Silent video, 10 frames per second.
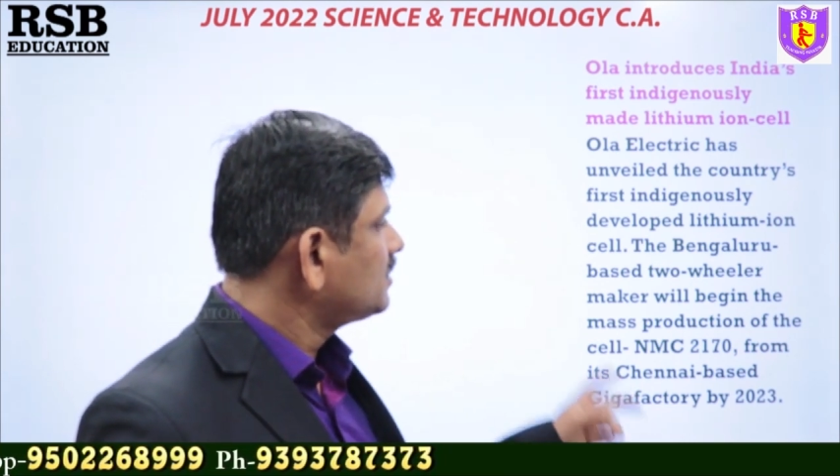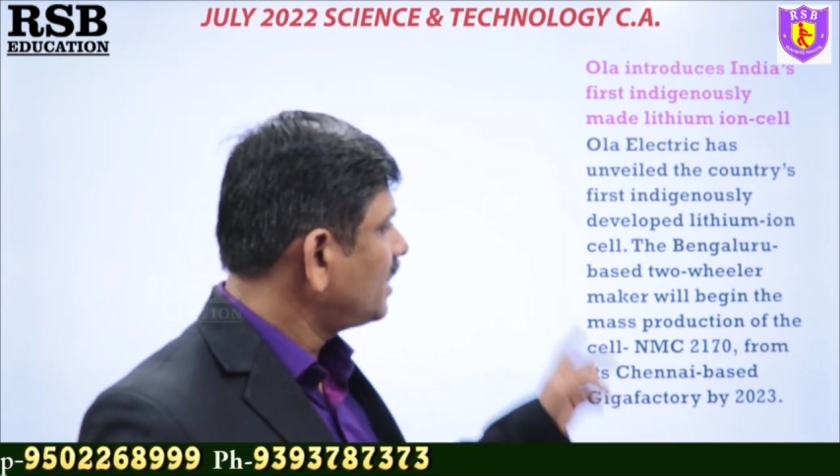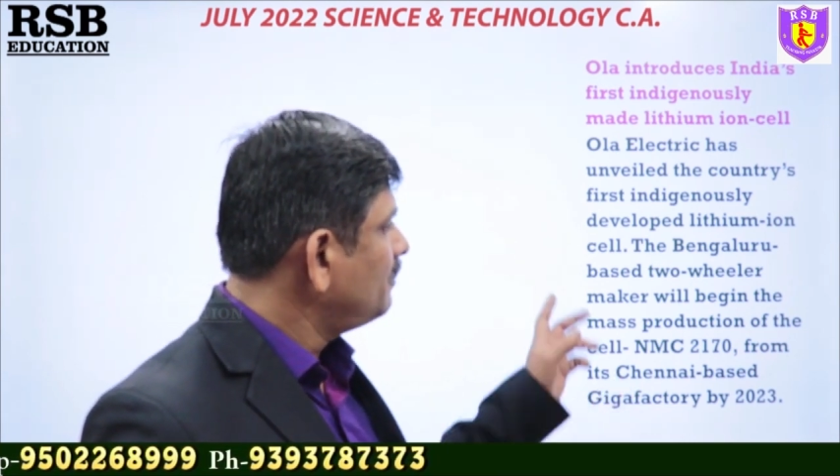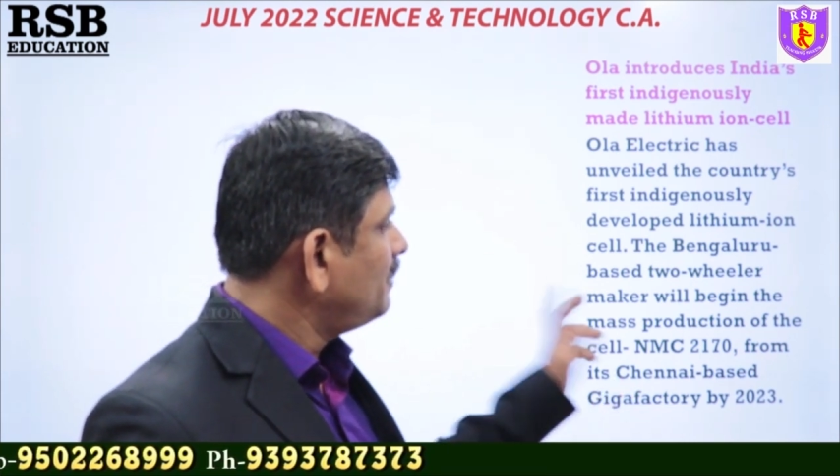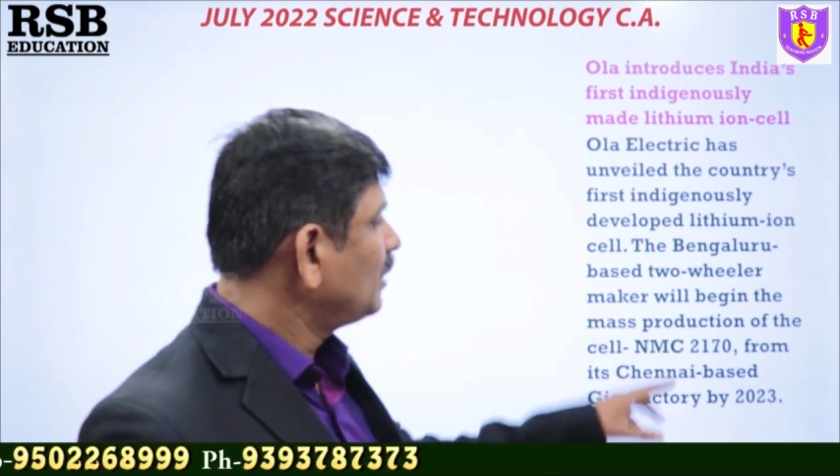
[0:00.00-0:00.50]

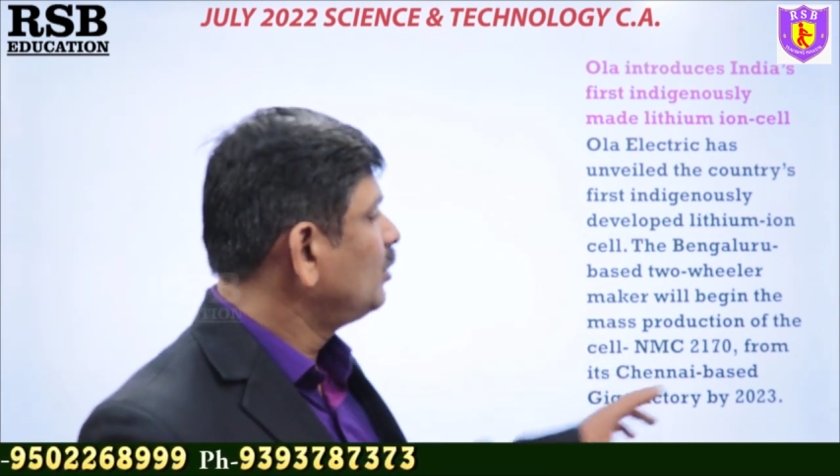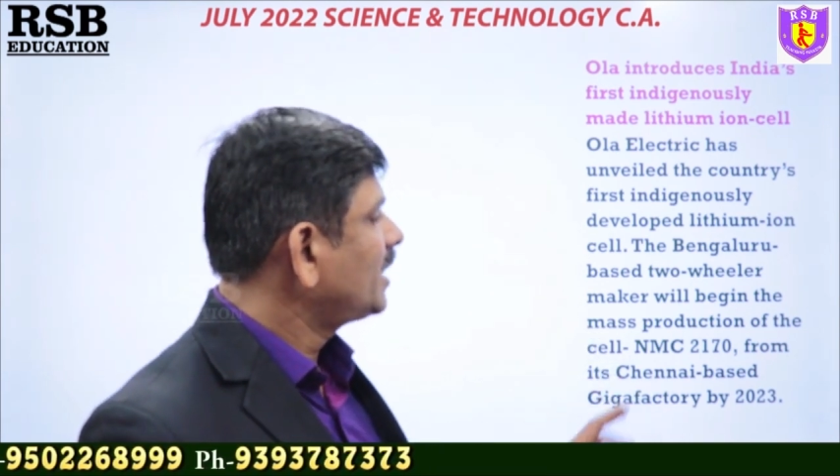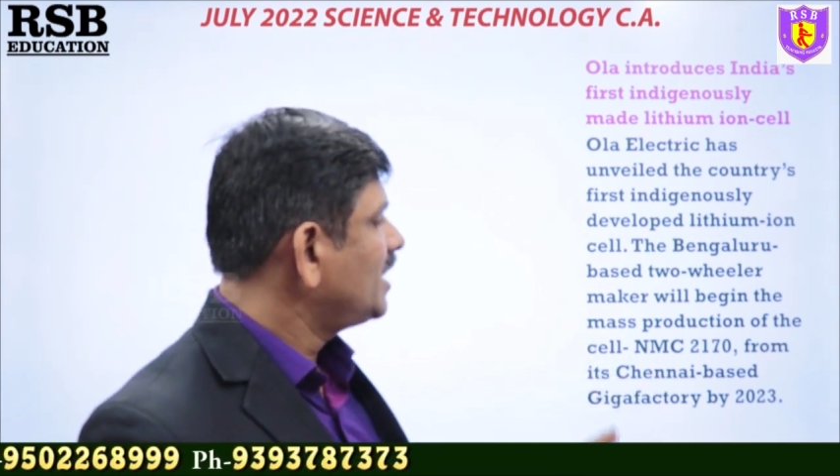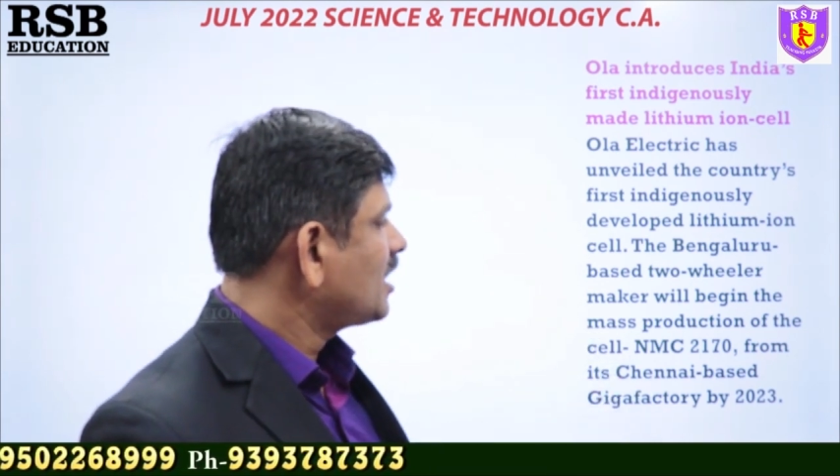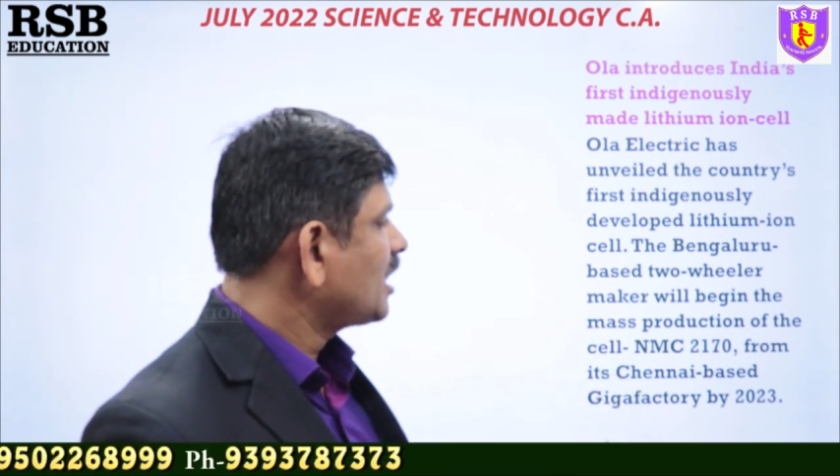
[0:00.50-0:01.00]
సారీ బెంగళూరు
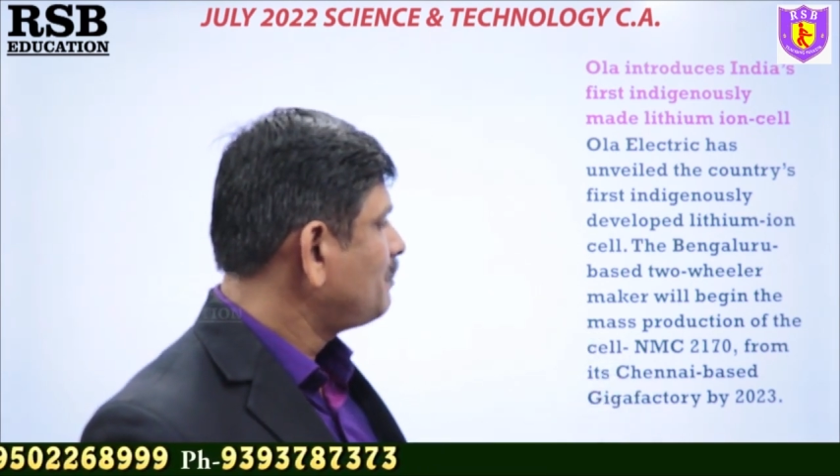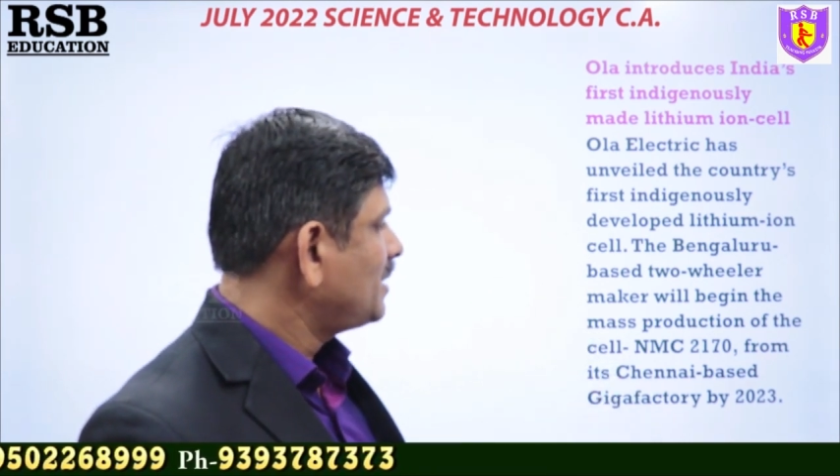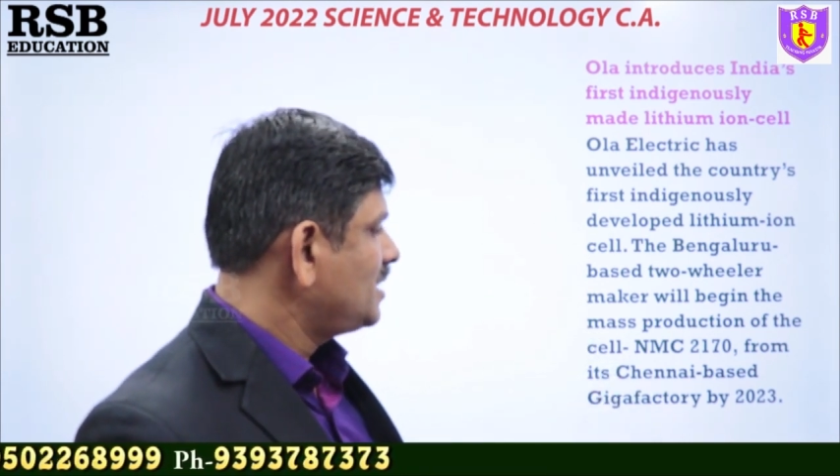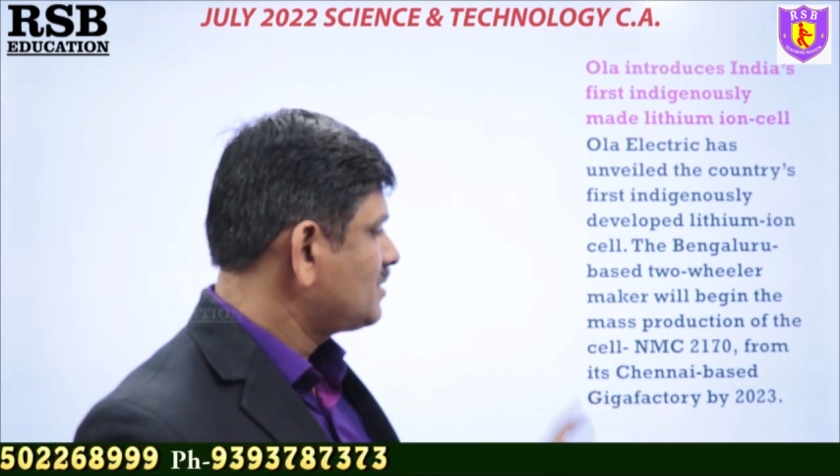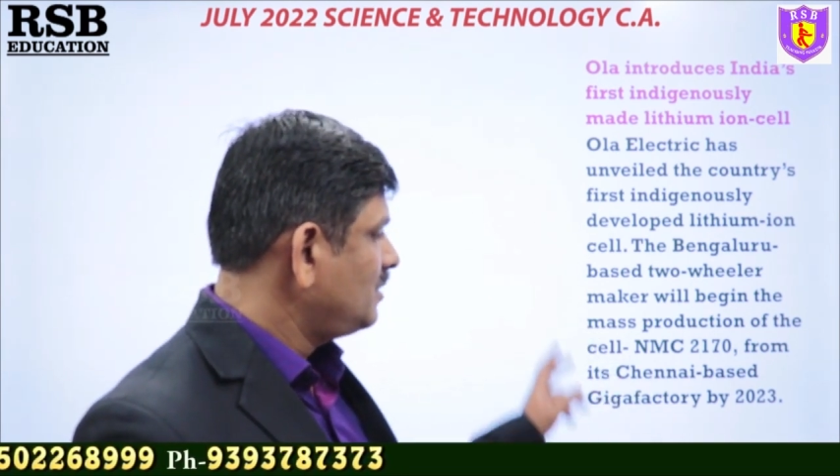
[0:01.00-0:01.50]
కేంద్రంగా
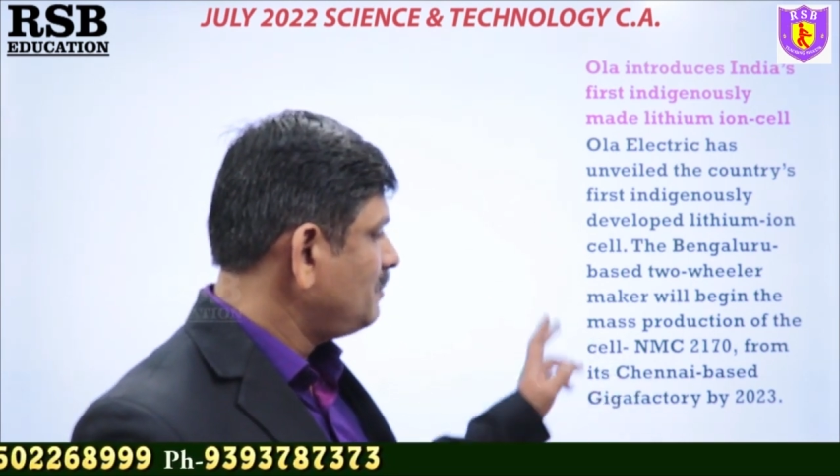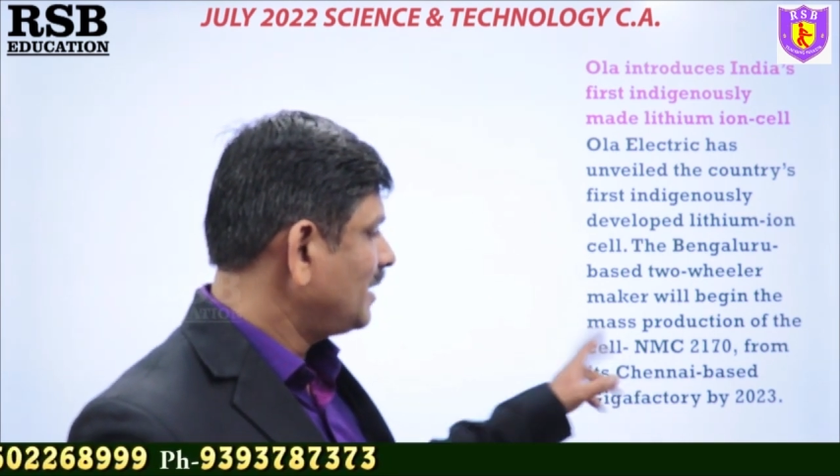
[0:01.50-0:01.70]
పనిచేస్తుంది